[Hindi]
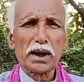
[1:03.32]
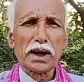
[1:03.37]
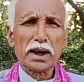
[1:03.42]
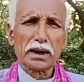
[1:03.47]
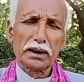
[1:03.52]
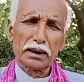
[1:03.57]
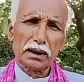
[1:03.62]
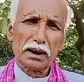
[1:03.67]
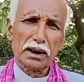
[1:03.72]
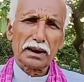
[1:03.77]
का
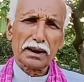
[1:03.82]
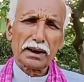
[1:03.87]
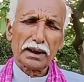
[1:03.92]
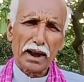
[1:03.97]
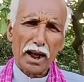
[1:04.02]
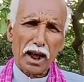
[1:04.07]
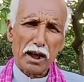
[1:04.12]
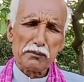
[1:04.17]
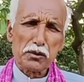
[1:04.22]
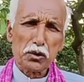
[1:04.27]
ग्रह
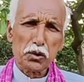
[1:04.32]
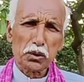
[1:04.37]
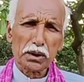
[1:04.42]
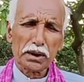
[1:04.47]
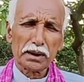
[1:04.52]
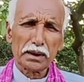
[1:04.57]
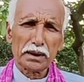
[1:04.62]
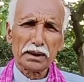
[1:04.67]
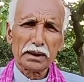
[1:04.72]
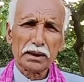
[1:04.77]
खराब हो
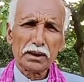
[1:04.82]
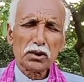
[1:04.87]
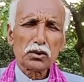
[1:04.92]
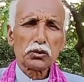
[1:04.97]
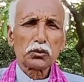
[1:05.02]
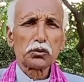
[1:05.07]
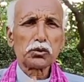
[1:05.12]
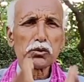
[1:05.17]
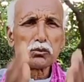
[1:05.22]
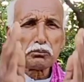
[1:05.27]
गए
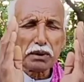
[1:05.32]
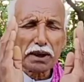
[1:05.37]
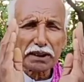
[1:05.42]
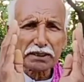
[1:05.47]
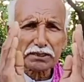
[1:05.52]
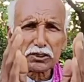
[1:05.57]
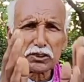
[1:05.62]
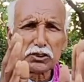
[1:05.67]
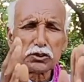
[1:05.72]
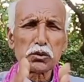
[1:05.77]
उन
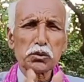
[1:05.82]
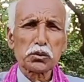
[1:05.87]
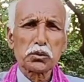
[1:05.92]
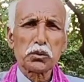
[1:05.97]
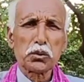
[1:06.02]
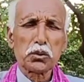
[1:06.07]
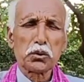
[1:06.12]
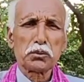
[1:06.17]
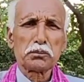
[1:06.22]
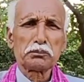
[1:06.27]
व्यक्तियों को